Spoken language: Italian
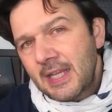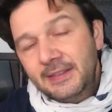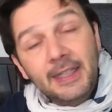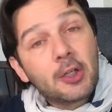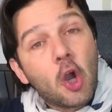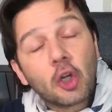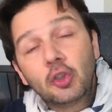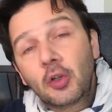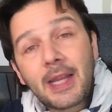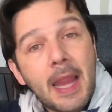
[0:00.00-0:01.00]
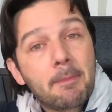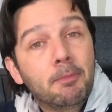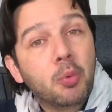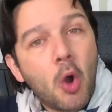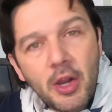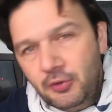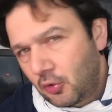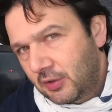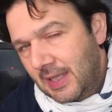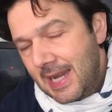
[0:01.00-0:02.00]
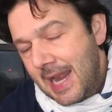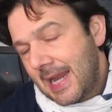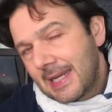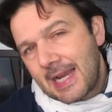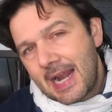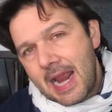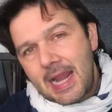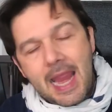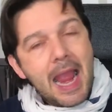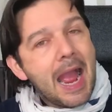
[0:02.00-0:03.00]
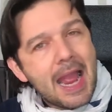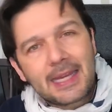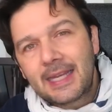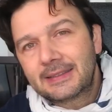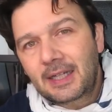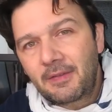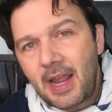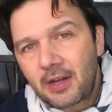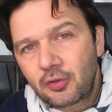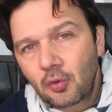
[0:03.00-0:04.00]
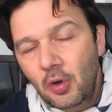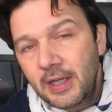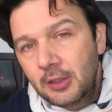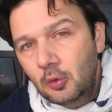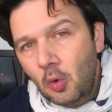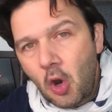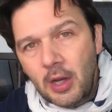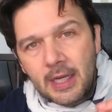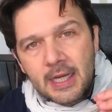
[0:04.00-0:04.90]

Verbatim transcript: Ti ricordo che puoi sostenere il canale anche attraverso i tuoi